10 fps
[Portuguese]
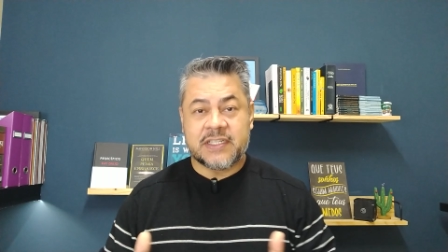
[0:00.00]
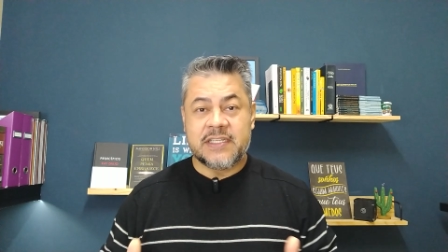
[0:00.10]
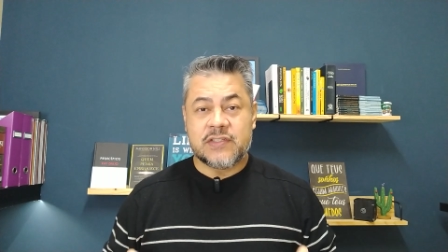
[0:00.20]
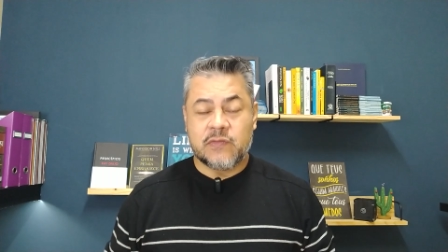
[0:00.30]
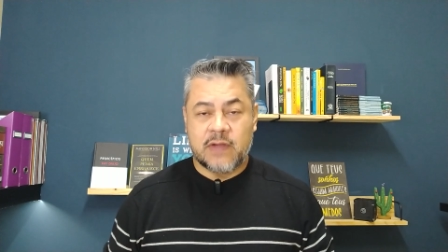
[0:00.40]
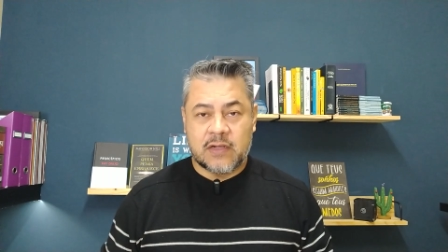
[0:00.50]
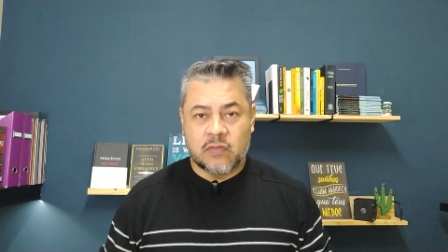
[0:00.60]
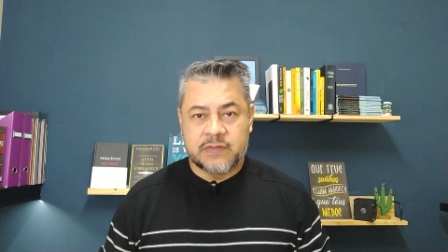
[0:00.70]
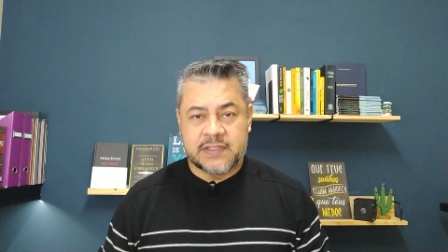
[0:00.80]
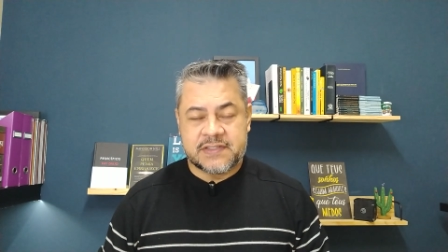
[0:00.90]
de que isso vai
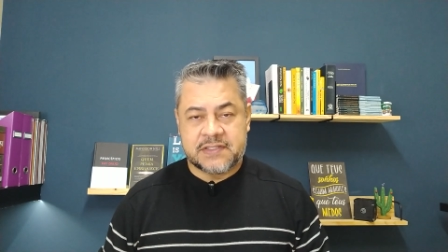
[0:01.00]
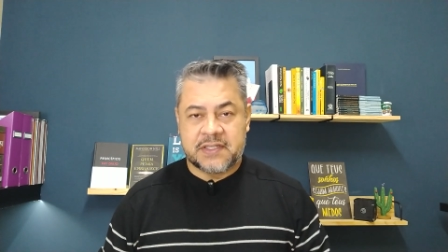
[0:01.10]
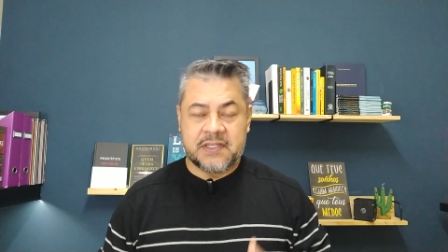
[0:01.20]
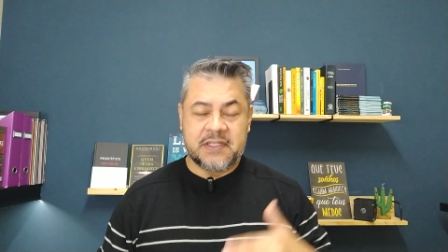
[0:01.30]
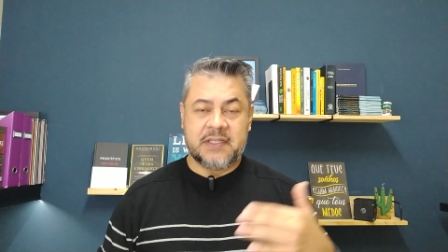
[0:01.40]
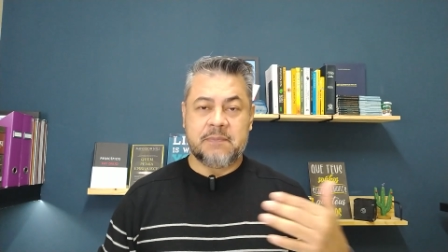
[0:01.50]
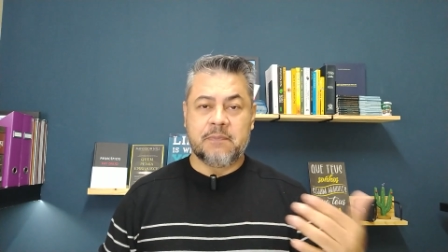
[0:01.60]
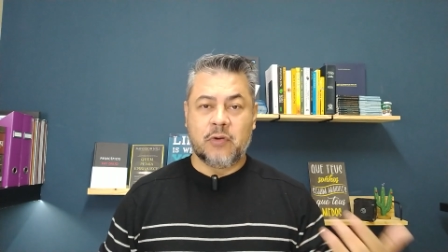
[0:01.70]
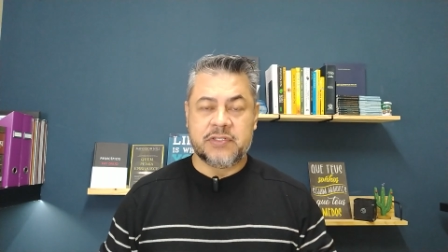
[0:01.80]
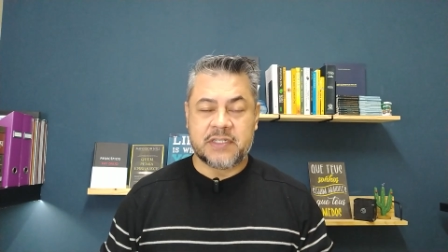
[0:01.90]
acontecer e
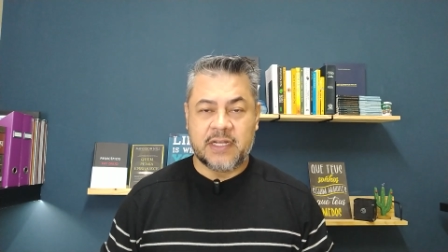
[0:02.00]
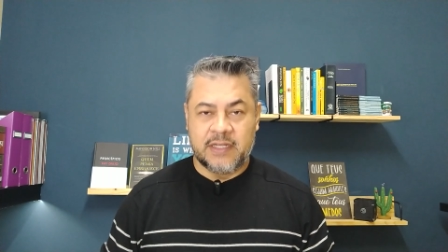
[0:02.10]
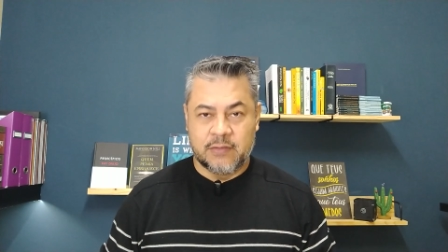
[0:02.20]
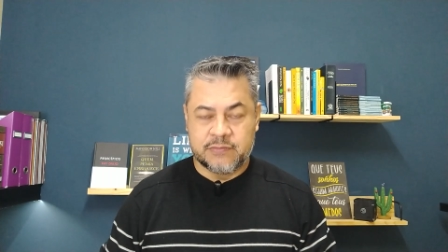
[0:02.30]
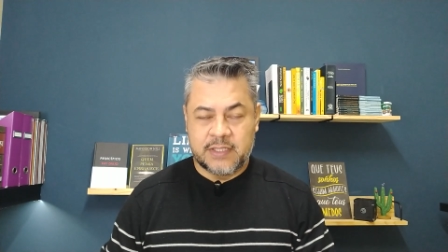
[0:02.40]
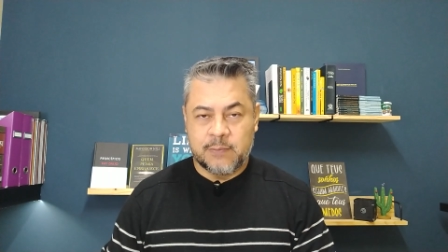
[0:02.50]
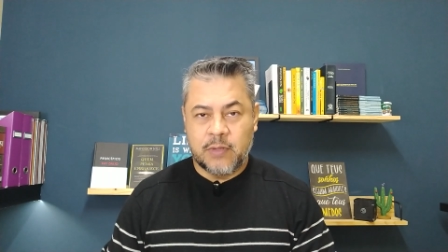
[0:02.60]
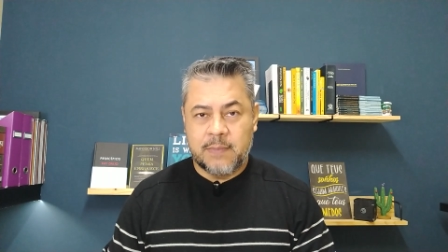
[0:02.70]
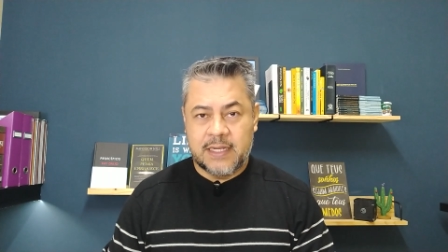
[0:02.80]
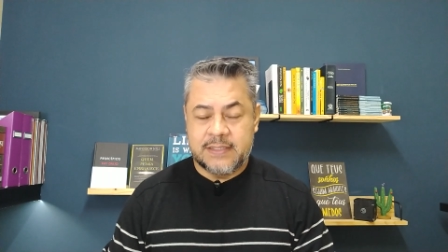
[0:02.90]
pode ganhar um
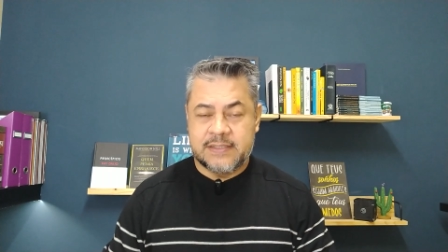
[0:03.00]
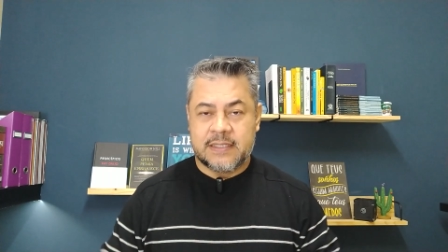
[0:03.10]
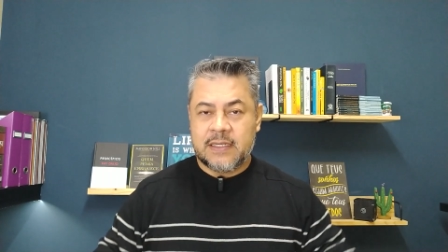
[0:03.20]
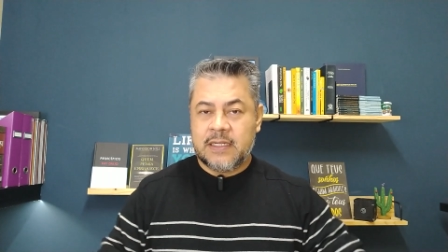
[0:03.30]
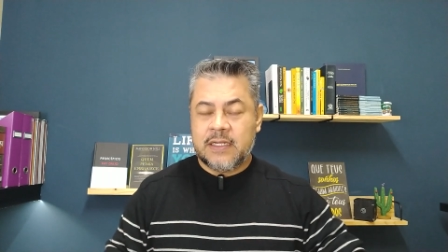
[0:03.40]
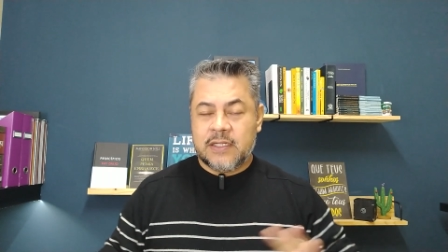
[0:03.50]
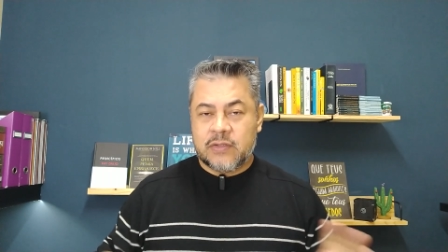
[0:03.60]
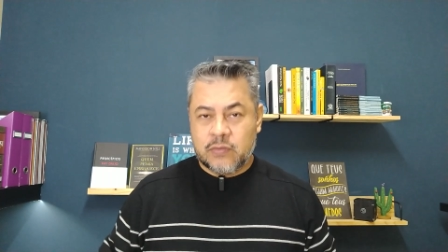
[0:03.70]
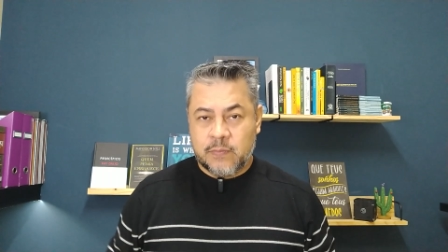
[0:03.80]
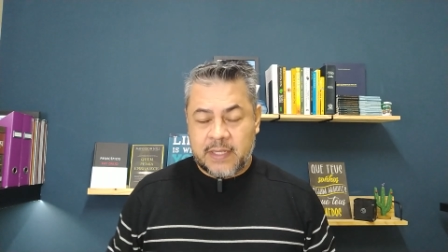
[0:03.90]
tempo a mais,
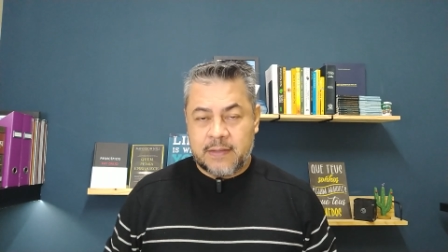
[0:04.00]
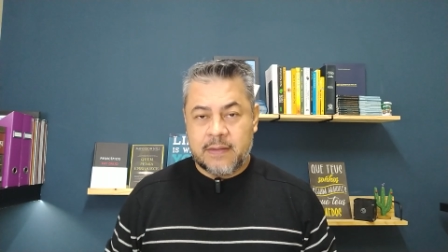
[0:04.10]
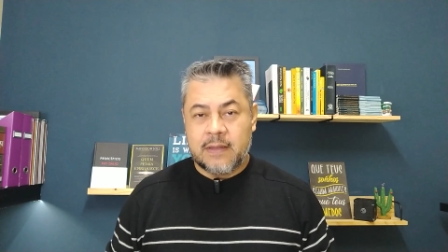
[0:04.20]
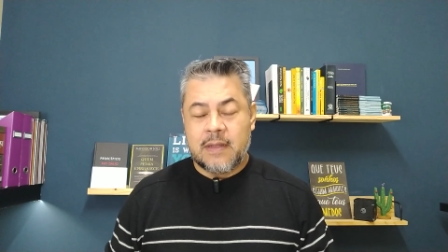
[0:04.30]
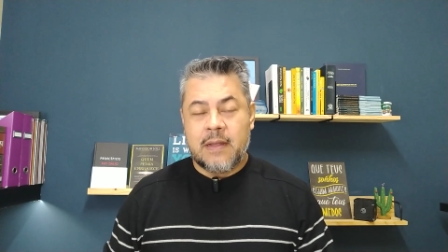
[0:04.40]
tudo bem,